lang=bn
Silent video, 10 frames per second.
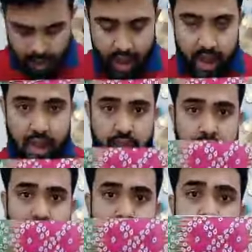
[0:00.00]
ভাই
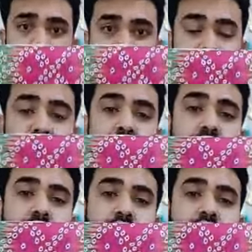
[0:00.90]

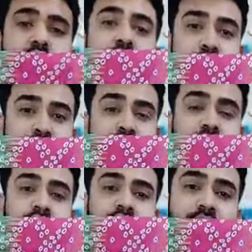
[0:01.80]
কালার
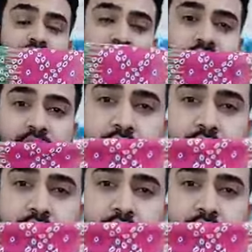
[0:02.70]
কম্বিনেশন মাঝখানে